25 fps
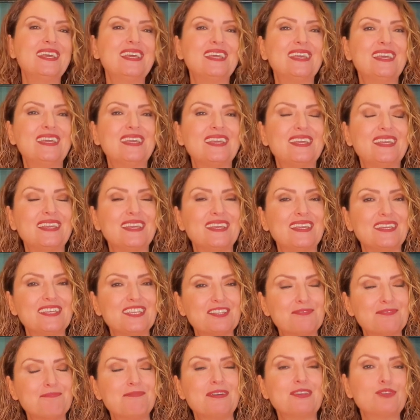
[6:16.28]

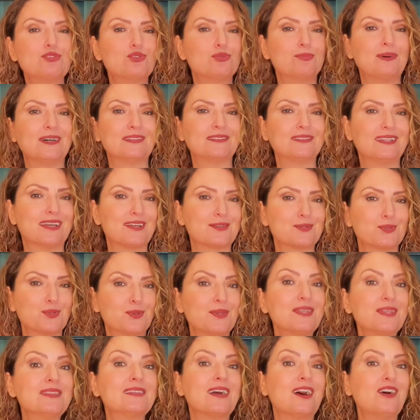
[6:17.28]
25 e, Şubat'tan
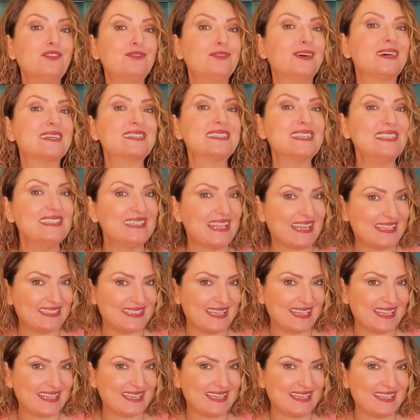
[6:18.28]
sonra daha fazla
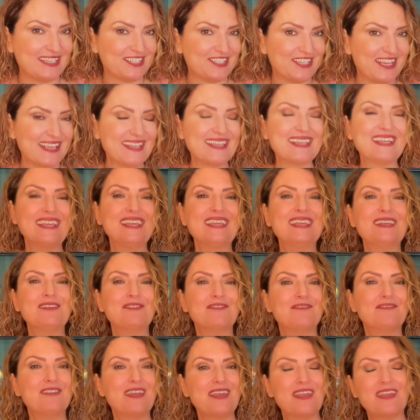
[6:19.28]
destekleyecek
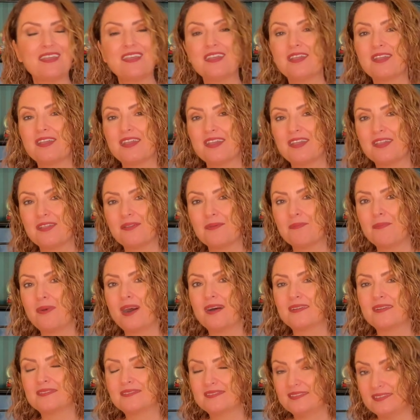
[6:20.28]
ve e,
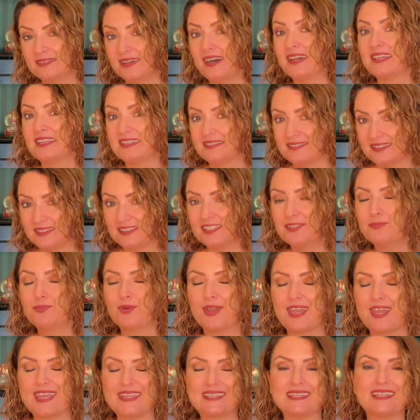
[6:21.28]
Mart ayında da bu
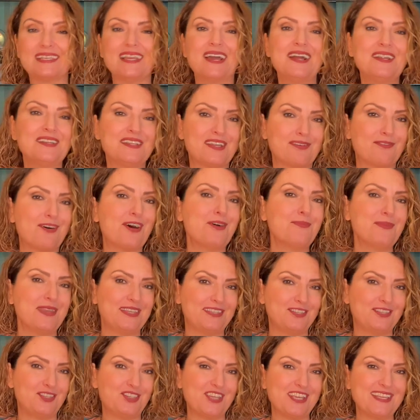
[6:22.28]
etkiler devam
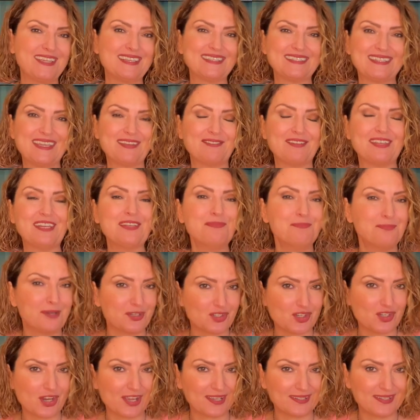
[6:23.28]
edecek sevgili
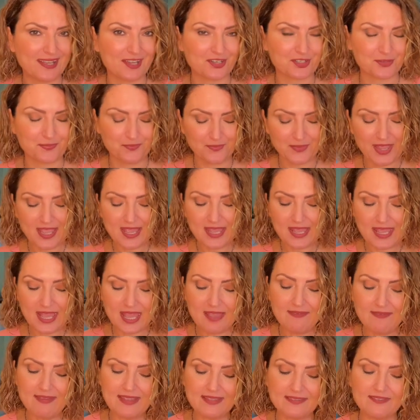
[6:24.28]
Başaklar.
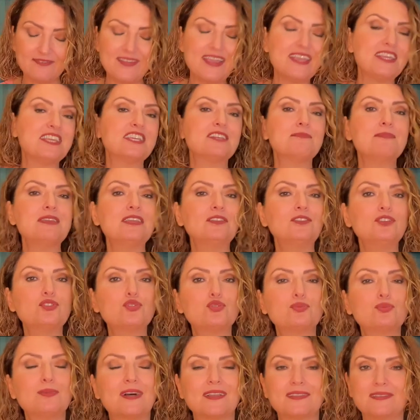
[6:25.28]
Evet ve 27
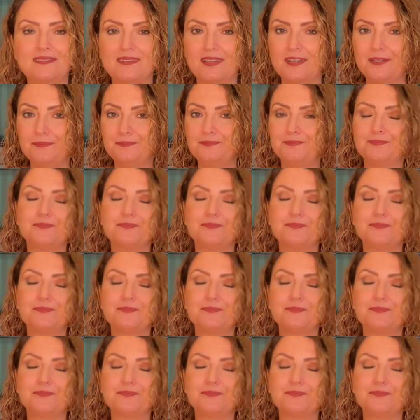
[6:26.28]
Şubat'ta